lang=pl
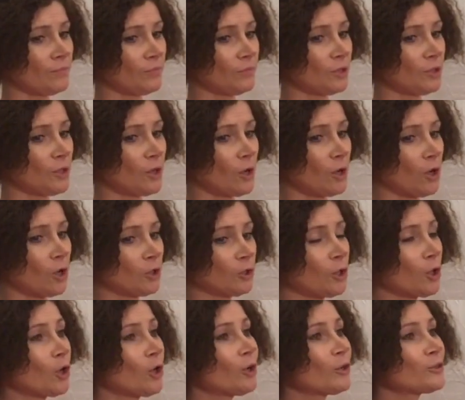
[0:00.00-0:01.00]
Do,
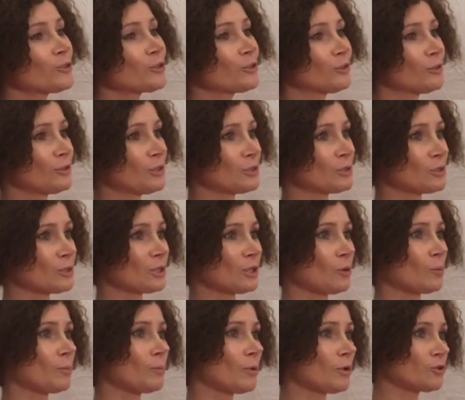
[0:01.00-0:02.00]
do kogoś, kto nie
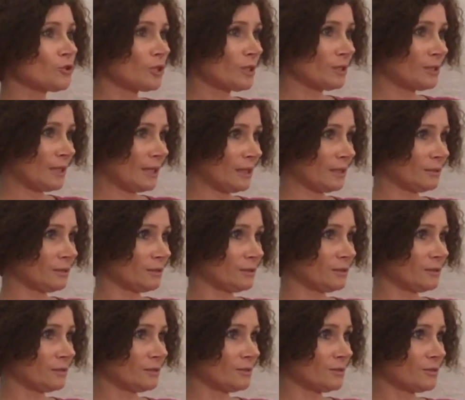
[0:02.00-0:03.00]
został
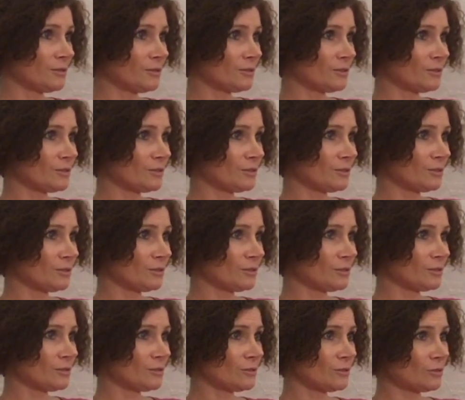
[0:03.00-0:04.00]
pożegnany z,
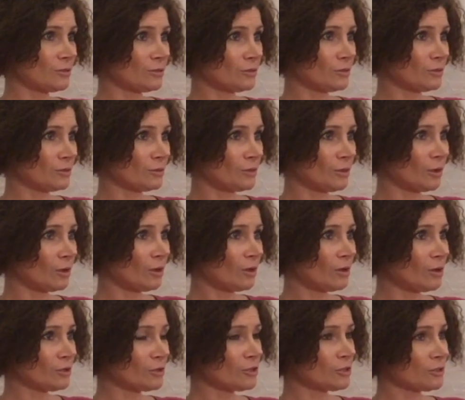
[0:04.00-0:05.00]
z do
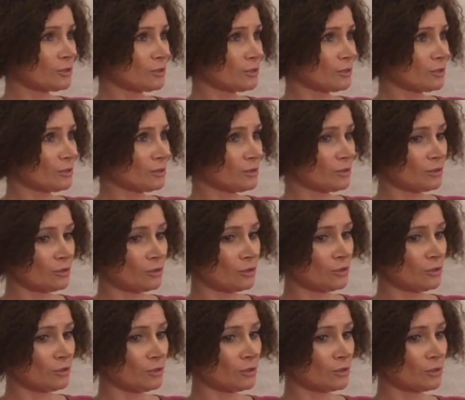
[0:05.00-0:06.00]
kogoś, z, z,
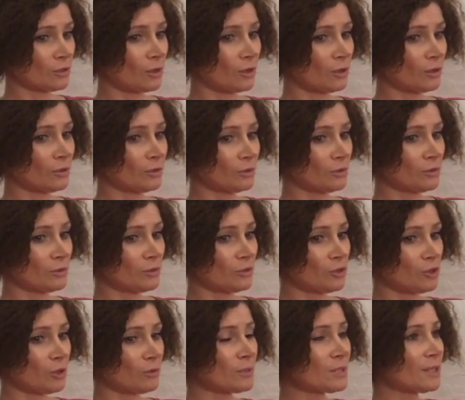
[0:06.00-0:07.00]
z, z
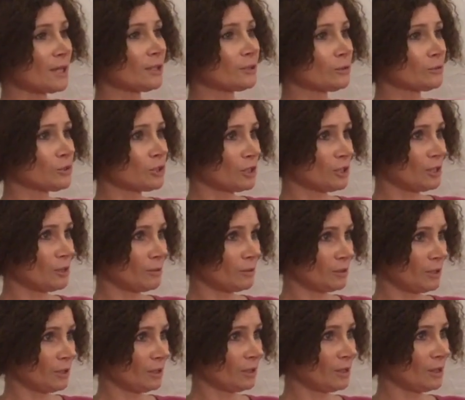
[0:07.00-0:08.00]
czyją stratą się nie,
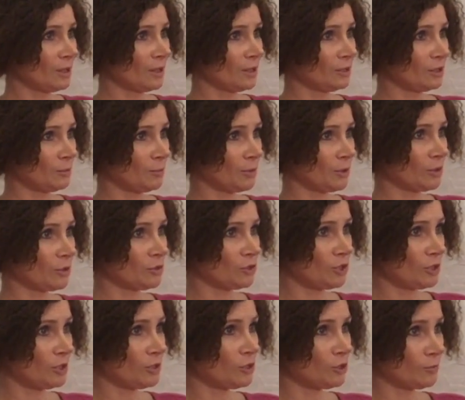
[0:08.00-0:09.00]
nie, nie
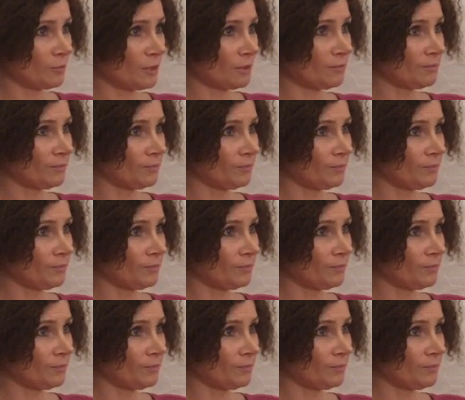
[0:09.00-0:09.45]
pogodziliśmy.